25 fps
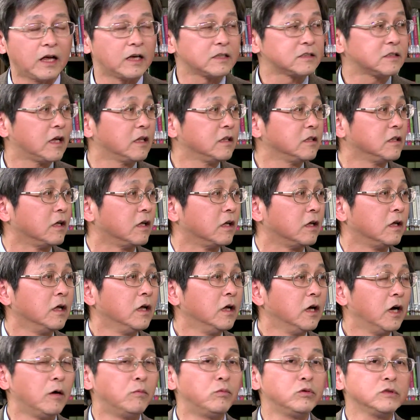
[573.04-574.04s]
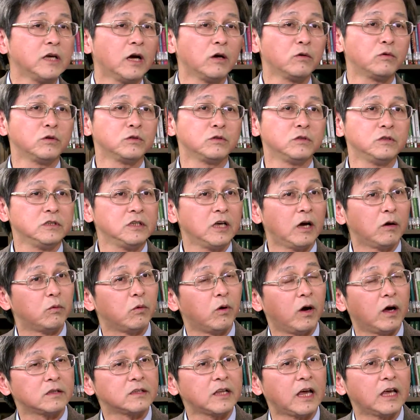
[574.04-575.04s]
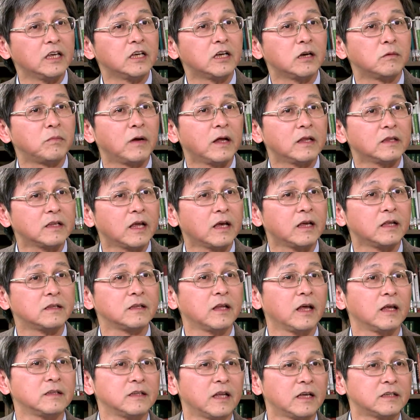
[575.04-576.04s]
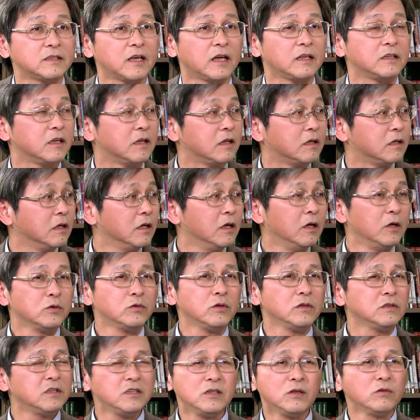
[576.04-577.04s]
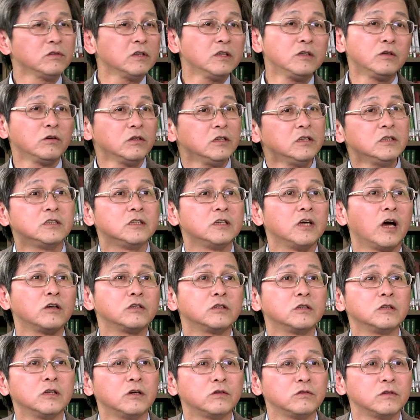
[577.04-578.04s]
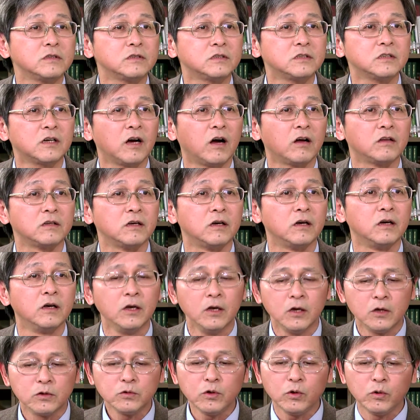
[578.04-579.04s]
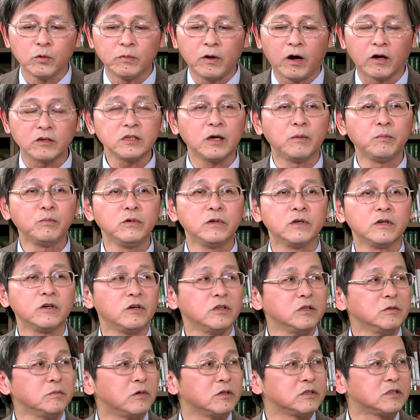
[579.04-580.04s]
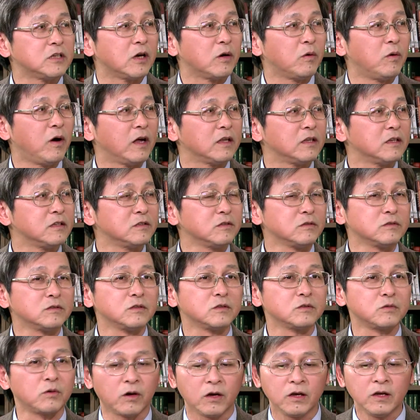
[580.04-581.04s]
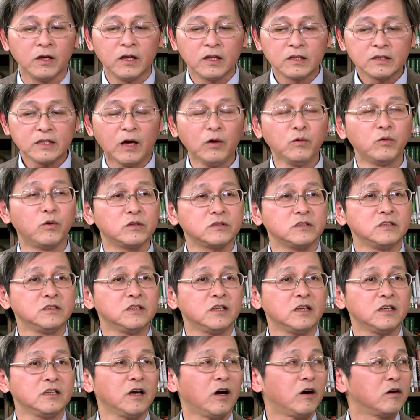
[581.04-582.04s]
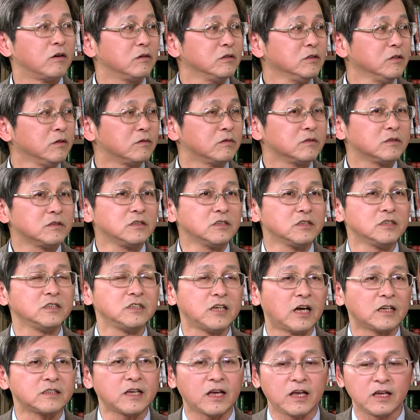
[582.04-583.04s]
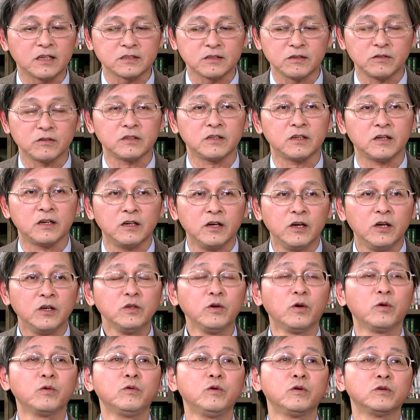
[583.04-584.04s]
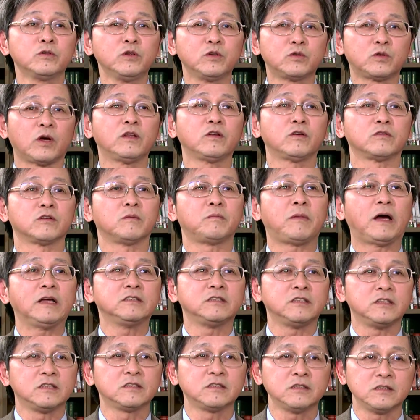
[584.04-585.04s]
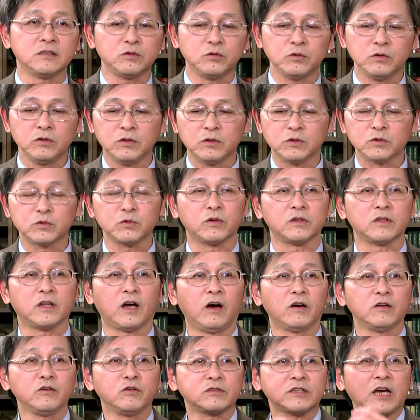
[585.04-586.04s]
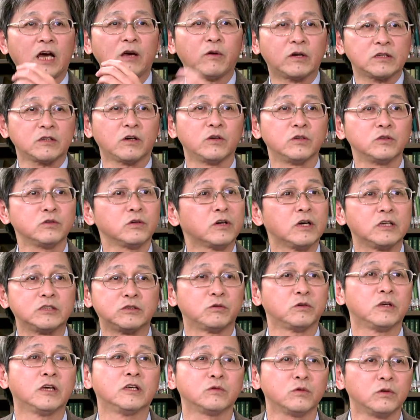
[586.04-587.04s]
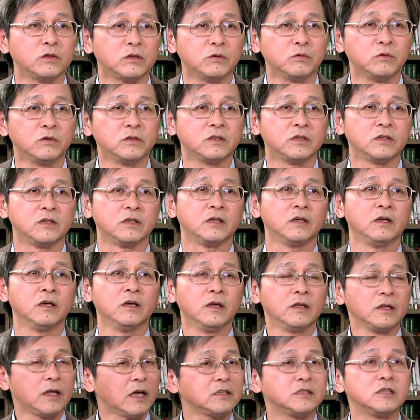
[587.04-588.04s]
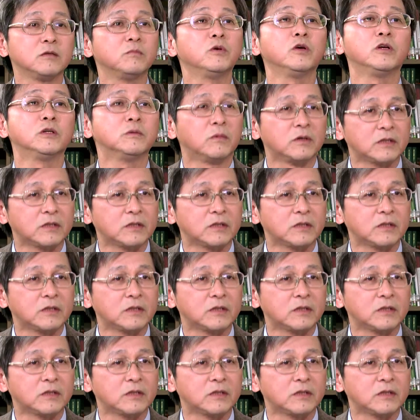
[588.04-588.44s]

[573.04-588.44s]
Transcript: 他三年，而不像过去一样，我要带一个班带带带三年。所以这些东西都一起要去要去思考的。所以我们好像不能够那么简化的，就是说，当我今天要用四性扬才的时候呢，用过去传统的班级制去运作，然后用差异化教育就可以解决所有的问题，它其实没有那